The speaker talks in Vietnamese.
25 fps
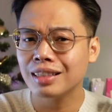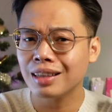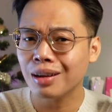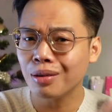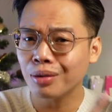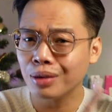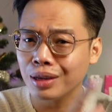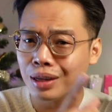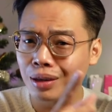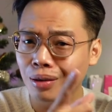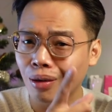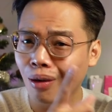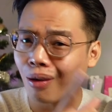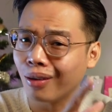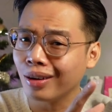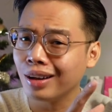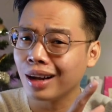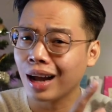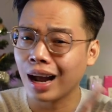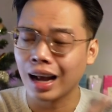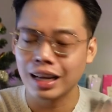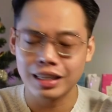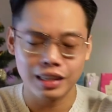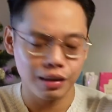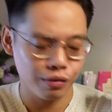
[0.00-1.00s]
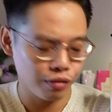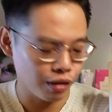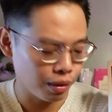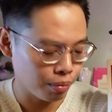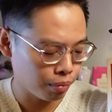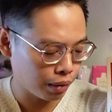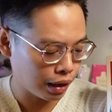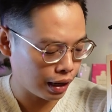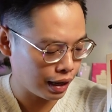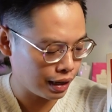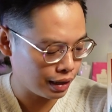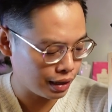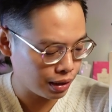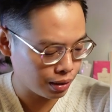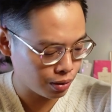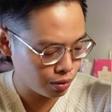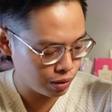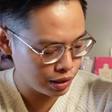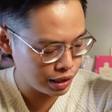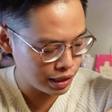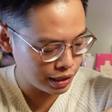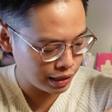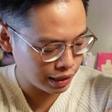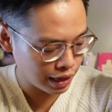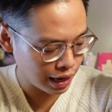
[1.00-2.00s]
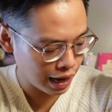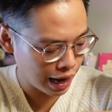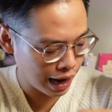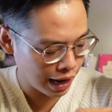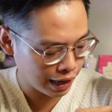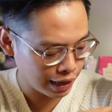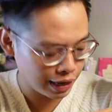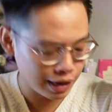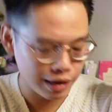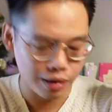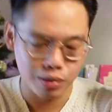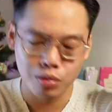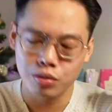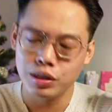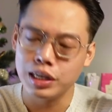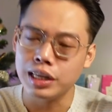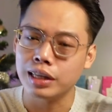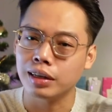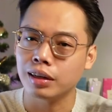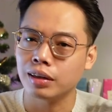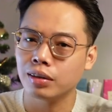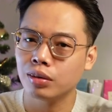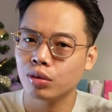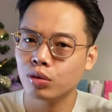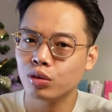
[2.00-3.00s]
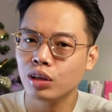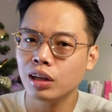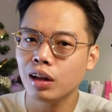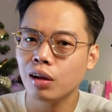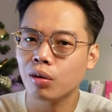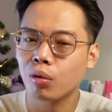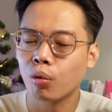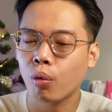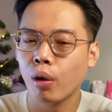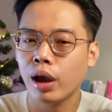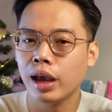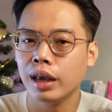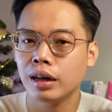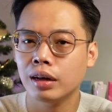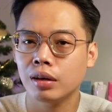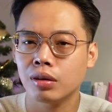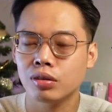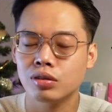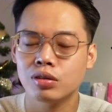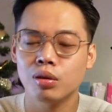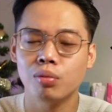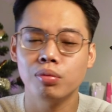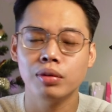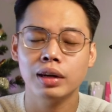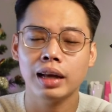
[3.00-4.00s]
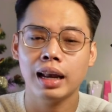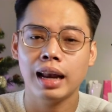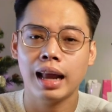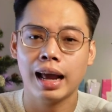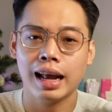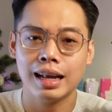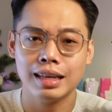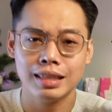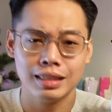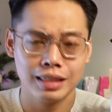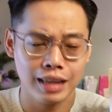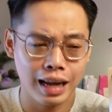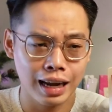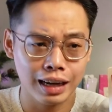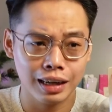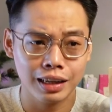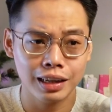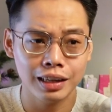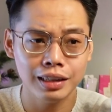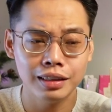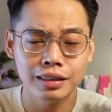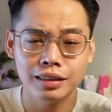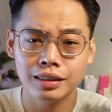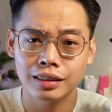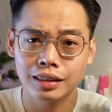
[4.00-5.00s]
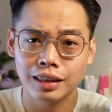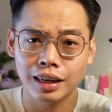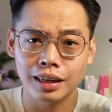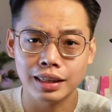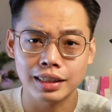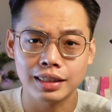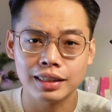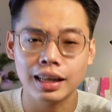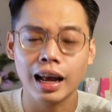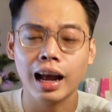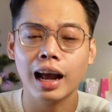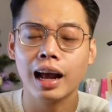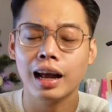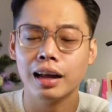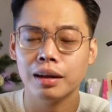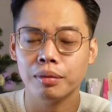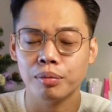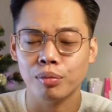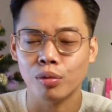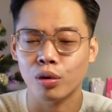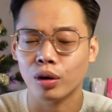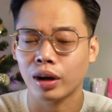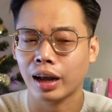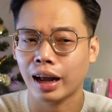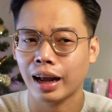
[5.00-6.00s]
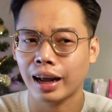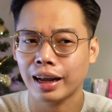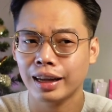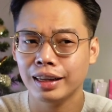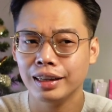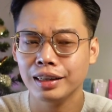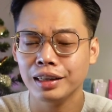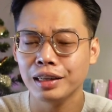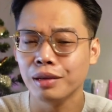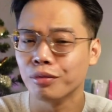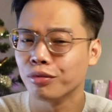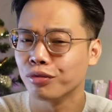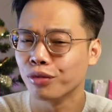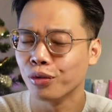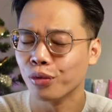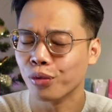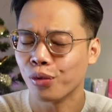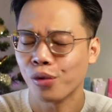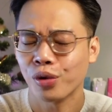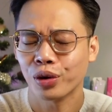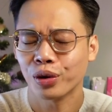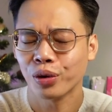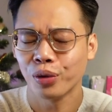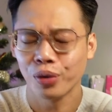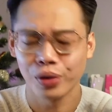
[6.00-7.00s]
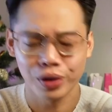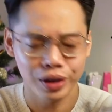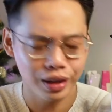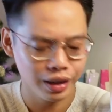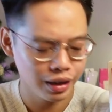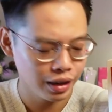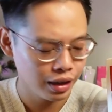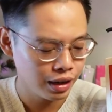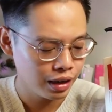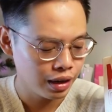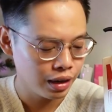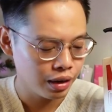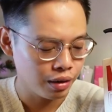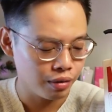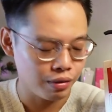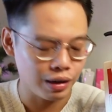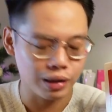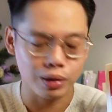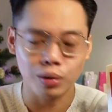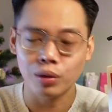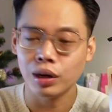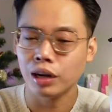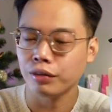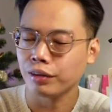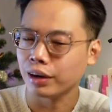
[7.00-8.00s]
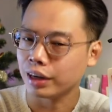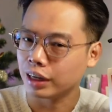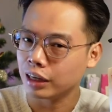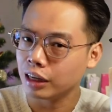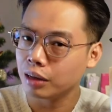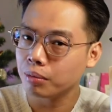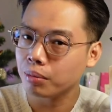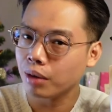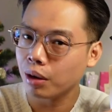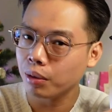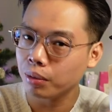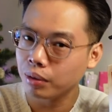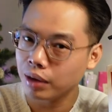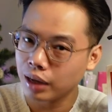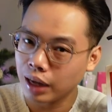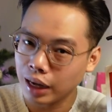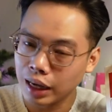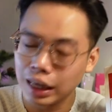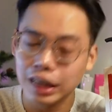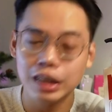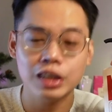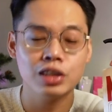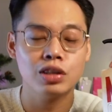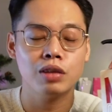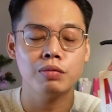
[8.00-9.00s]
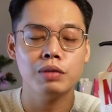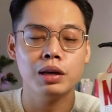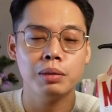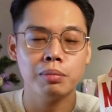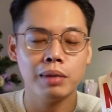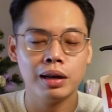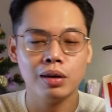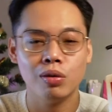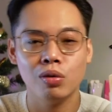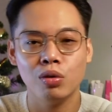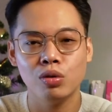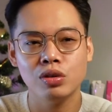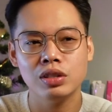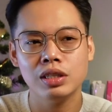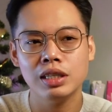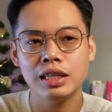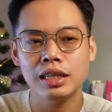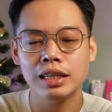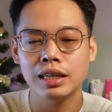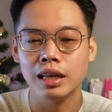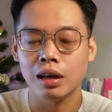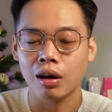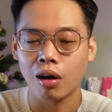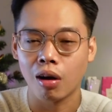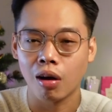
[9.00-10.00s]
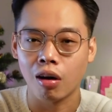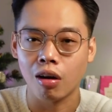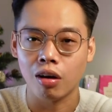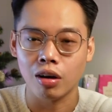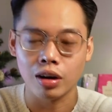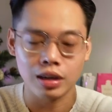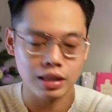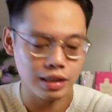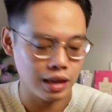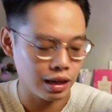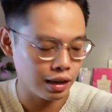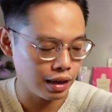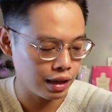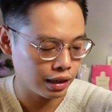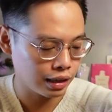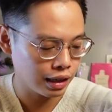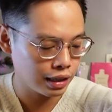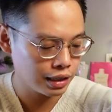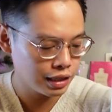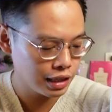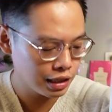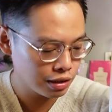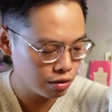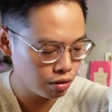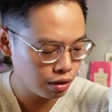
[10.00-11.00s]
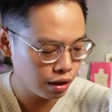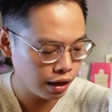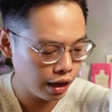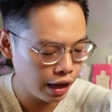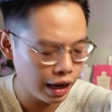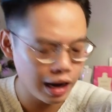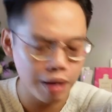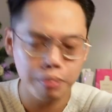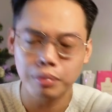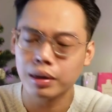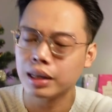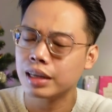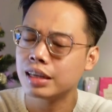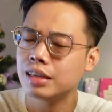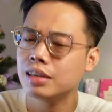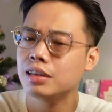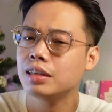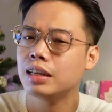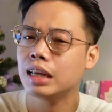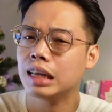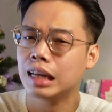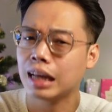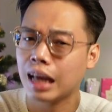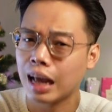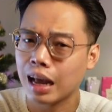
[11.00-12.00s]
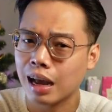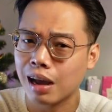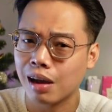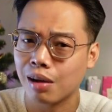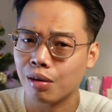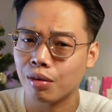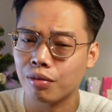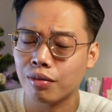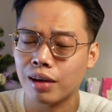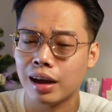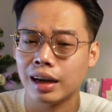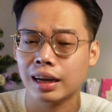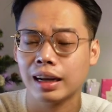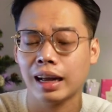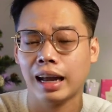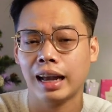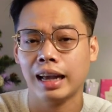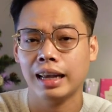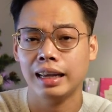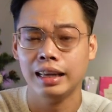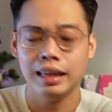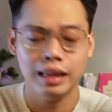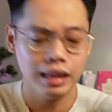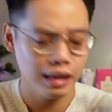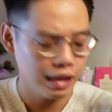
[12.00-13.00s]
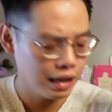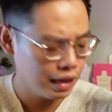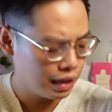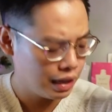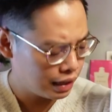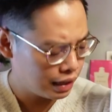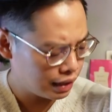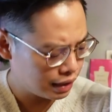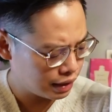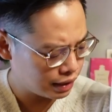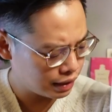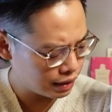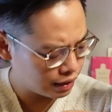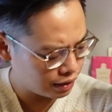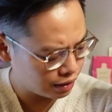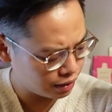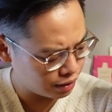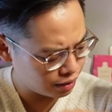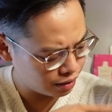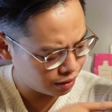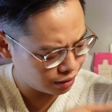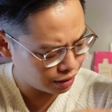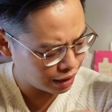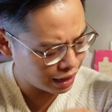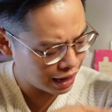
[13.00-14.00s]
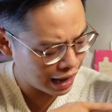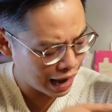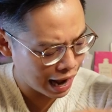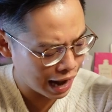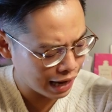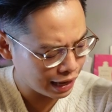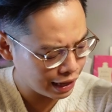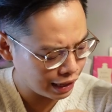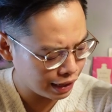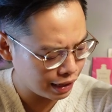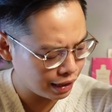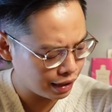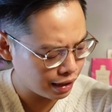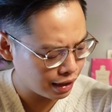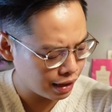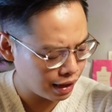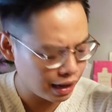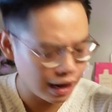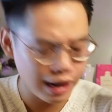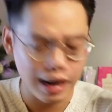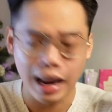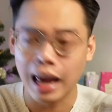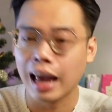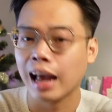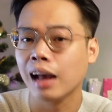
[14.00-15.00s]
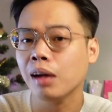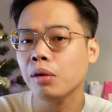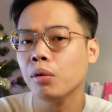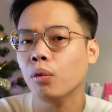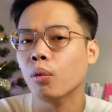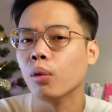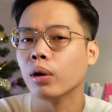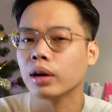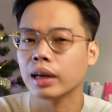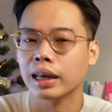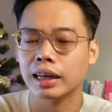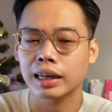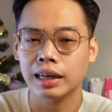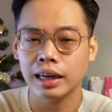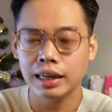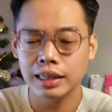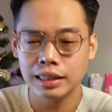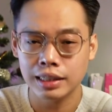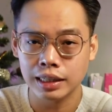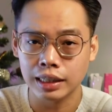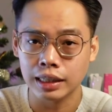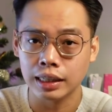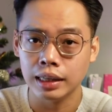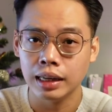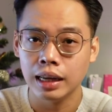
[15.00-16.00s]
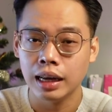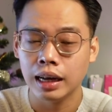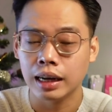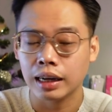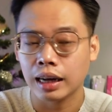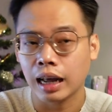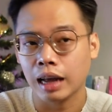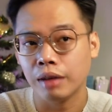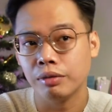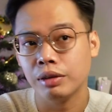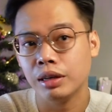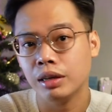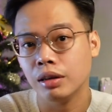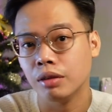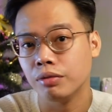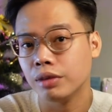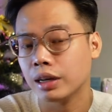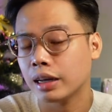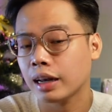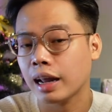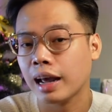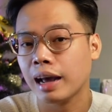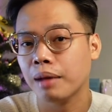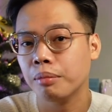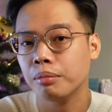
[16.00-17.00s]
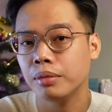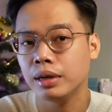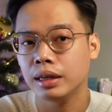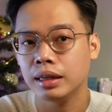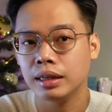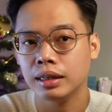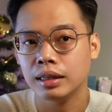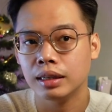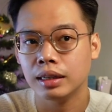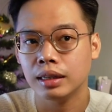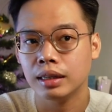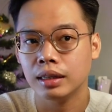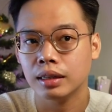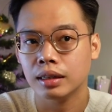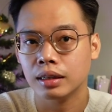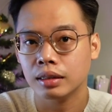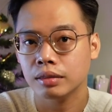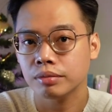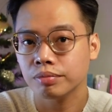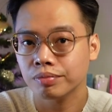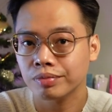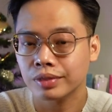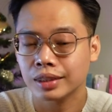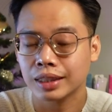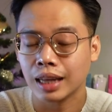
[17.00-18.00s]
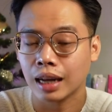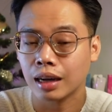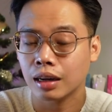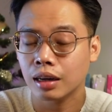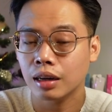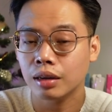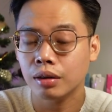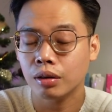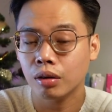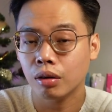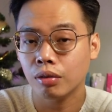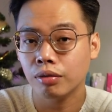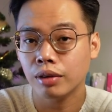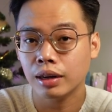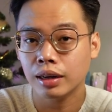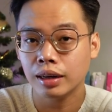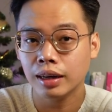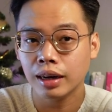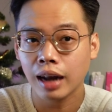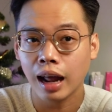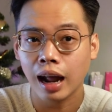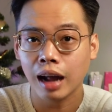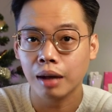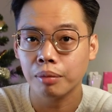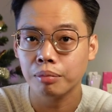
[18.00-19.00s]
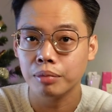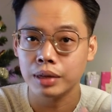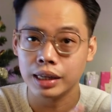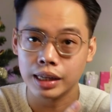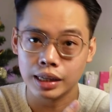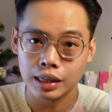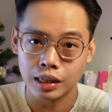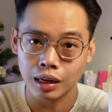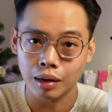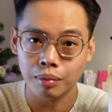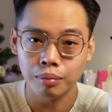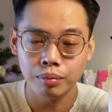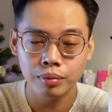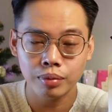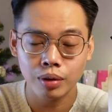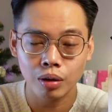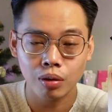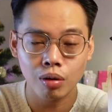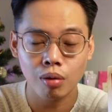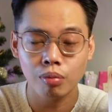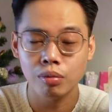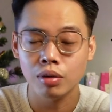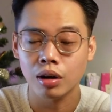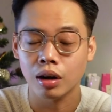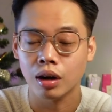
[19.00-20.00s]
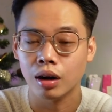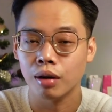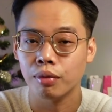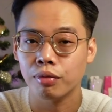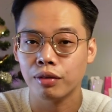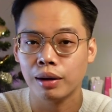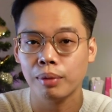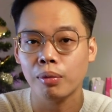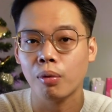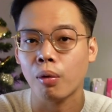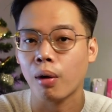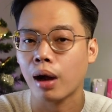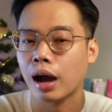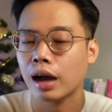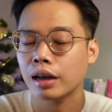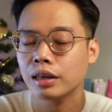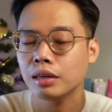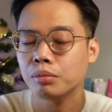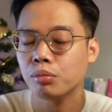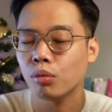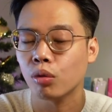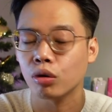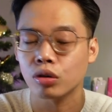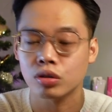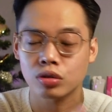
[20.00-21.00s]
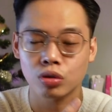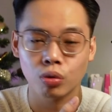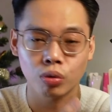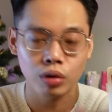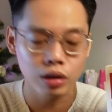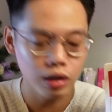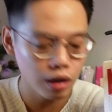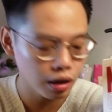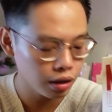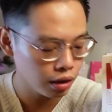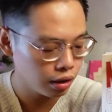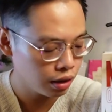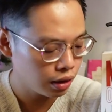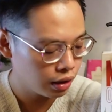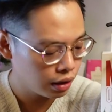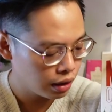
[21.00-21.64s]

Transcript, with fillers: sau khi có được hai sản phẩm này thì tôi nhìn cái lá này tôi nhìn thấy nó rất là quen nó giống cái lá xà cân cần sa một cái nghiệp vụ của tôi và tôi đã phải inbox ngay cho bên Menology để hỏi rằng là cái chiết xuất hem này như thế nào và cái uh, cái lá này là lá của cái cây gì tại vì ở Việt Nam mình thì uh, xà cân nó vẫn đang bị cấm nó không được hợp pháp hóa như một số nước